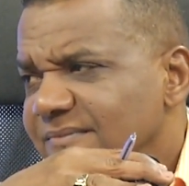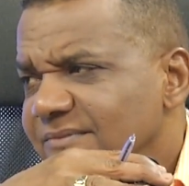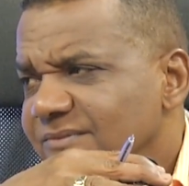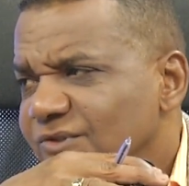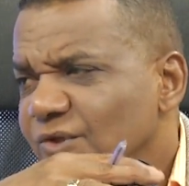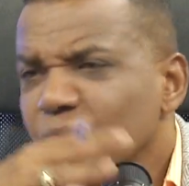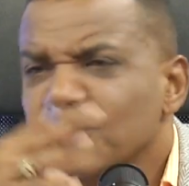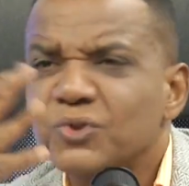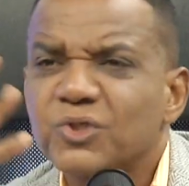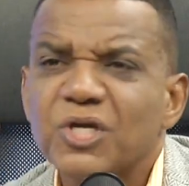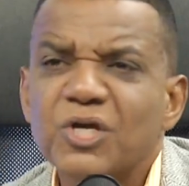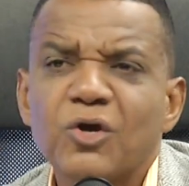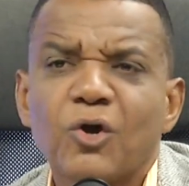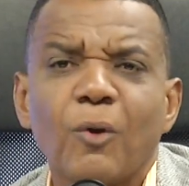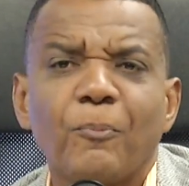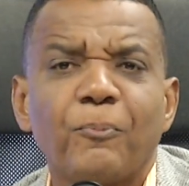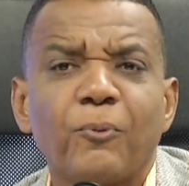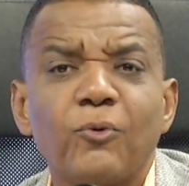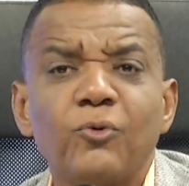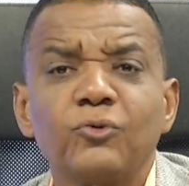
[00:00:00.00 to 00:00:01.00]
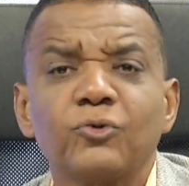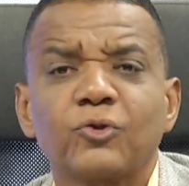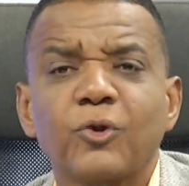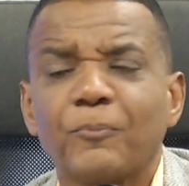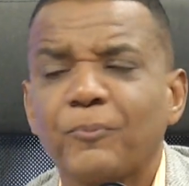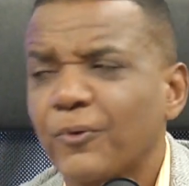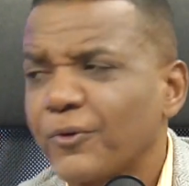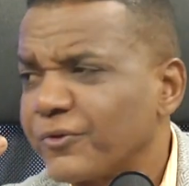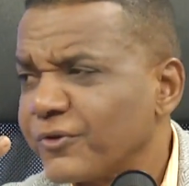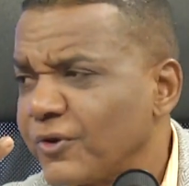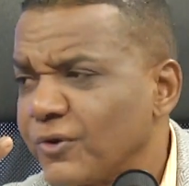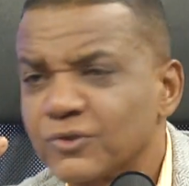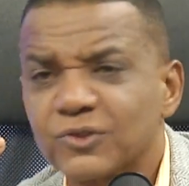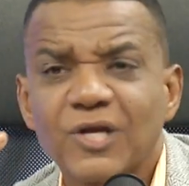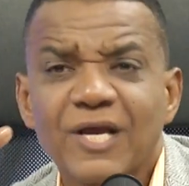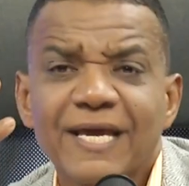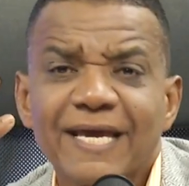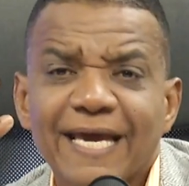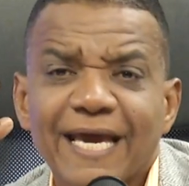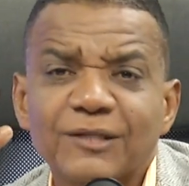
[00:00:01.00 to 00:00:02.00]
Son cinco puntos, por Dios.
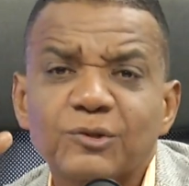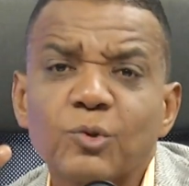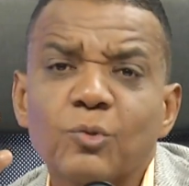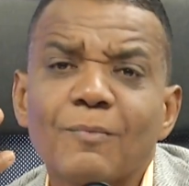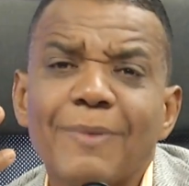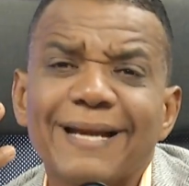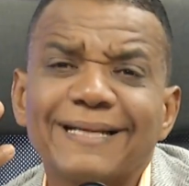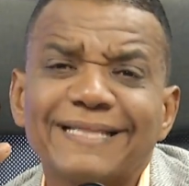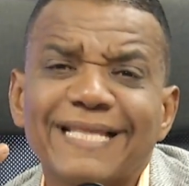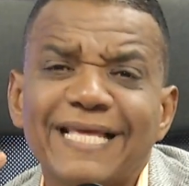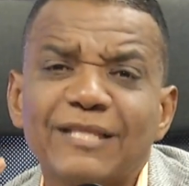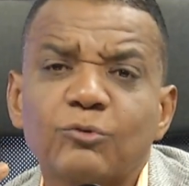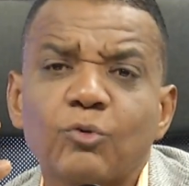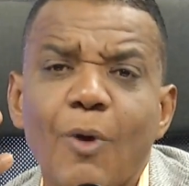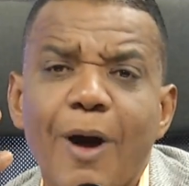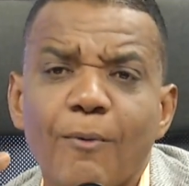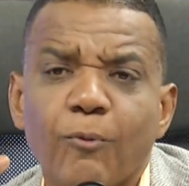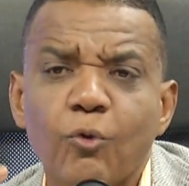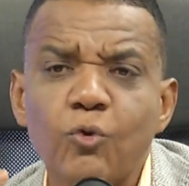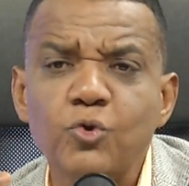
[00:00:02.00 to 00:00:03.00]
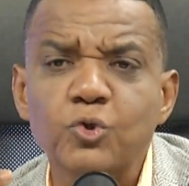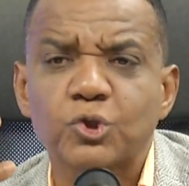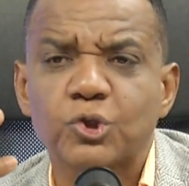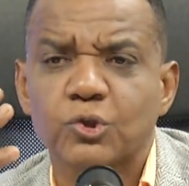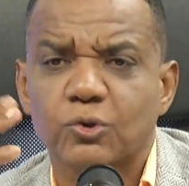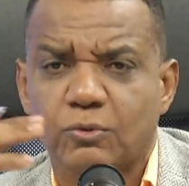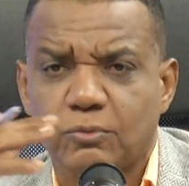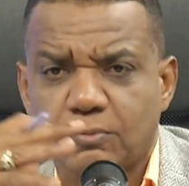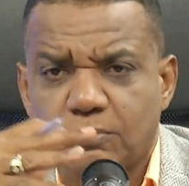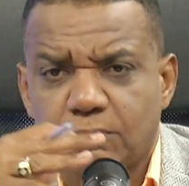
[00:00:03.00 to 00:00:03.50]
Es un maldito abuso.